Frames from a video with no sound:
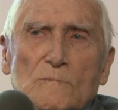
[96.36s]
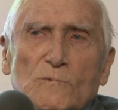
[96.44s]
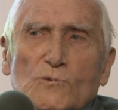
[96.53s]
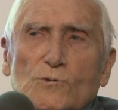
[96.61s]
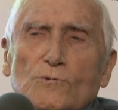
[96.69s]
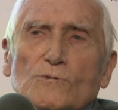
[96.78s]

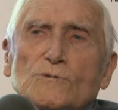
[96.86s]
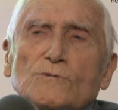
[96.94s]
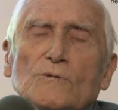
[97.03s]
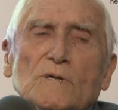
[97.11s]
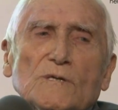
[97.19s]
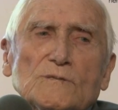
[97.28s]
Co rusz
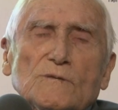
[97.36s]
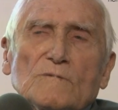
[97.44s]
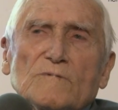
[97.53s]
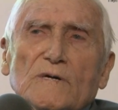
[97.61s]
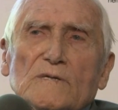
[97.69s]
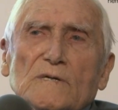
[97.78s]
to
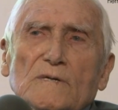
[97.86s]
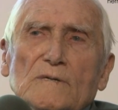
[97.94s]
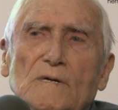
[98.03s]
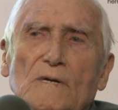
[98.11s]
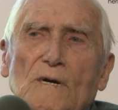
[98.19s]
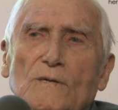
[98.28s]
aresztowania,
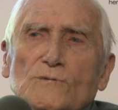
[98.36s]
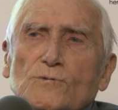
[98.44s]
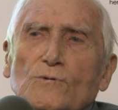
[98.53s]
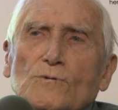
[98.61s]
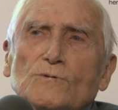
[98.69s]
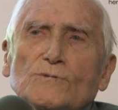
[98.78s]

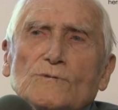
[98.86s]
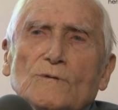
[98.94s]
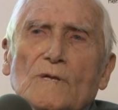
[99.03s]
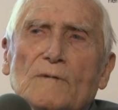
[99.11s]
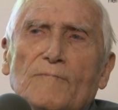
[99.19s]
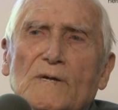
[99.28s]
co rusz to
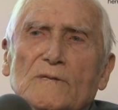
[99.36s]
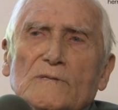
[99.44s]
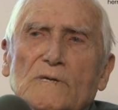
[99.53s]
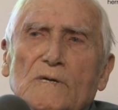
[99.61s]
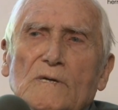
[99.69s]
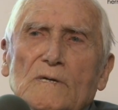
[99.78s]

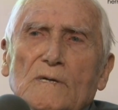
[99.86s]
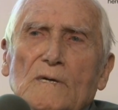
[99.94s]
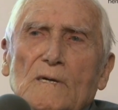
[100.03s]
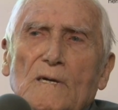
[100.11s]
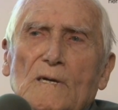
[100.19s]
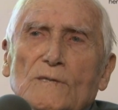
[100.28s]
lapanki,
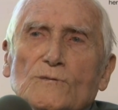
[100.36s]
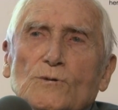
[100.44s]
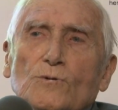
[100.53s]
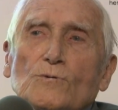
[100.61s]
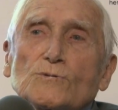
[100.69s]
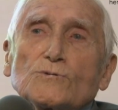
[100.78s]

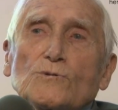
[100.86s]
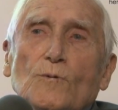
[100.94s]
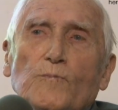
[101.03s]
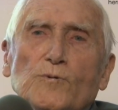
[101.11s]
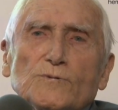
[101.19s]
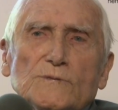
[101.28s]
co rusz to
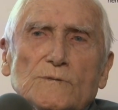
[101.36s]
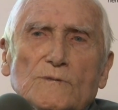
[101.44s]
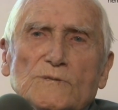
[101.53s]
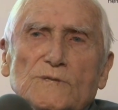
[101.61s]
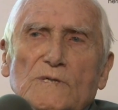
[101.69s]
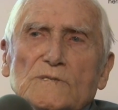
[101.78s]
później od
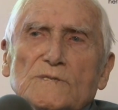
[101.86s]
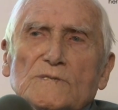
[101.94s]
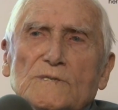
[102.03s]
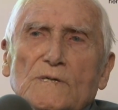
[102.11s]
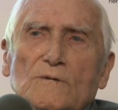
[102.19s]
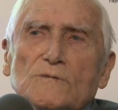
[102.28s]

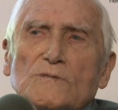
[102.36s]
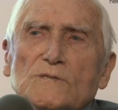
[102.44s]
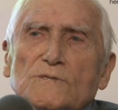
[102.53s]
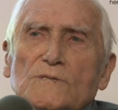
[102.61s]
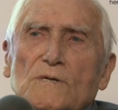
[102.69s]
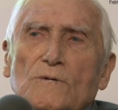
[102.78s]
43
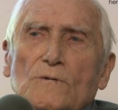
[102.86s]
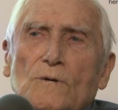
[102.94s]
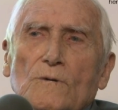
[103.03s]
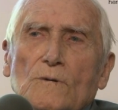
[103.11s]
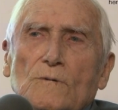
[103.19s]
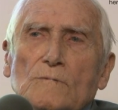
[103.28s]

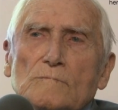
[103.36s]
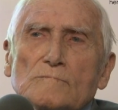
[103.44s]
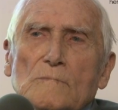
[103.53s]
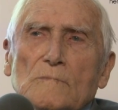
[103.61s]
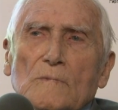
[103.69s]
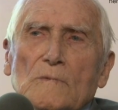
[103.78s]
roku.
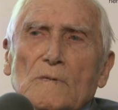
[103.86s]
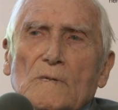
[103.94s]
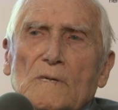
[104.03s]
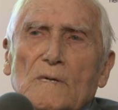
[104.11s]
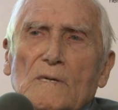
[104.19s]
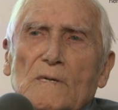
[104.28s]

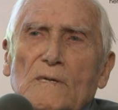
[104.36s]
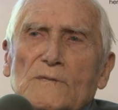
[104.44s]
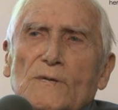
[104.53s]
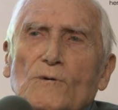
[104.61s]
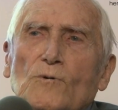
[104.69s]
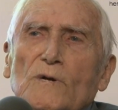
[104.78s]

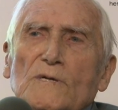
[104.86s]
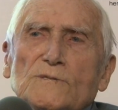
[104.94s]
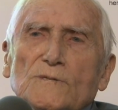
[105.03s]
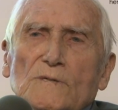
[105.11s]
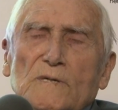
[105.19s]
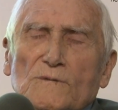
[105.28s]
Idę
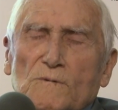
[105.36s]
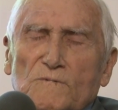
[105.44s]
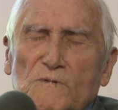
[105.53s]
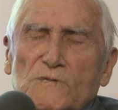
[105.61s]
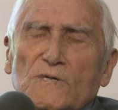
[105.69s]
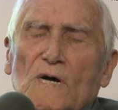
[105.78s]
ulicą, ja to
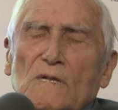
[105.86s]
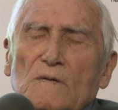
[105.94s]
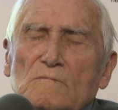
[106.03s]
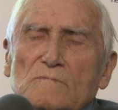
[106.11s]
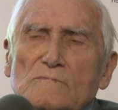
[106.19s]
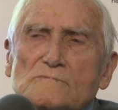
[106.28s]

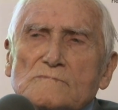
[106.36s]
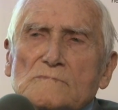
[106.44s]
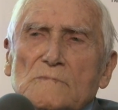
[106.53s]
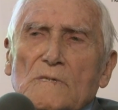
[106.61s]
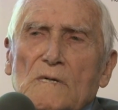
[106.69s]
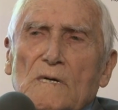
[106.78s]
widziałem.
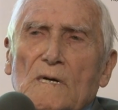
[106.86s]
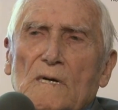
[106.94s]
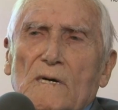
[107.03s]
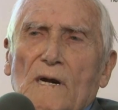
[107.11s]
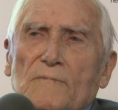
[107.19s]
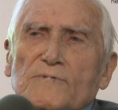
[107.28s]

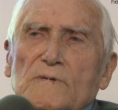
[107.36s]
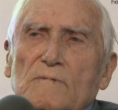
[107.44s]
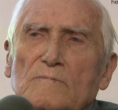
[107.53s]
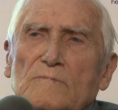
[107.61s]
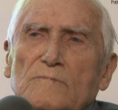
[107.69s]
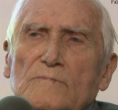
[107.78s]

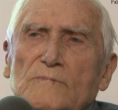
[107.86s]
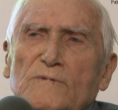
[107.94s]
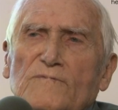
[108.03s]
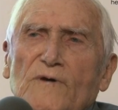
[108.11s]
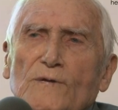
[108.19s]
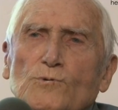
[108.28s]
Raptem
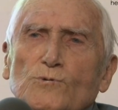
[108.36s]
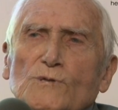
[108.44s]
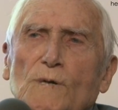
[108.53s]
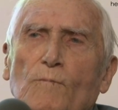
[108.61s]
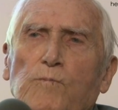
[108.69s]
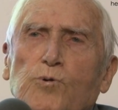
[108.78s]
dwie
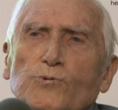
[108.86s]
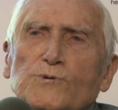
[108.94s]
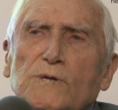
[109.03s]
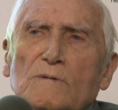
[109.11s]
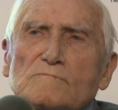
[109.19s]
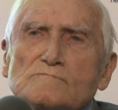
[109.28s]
duże budy.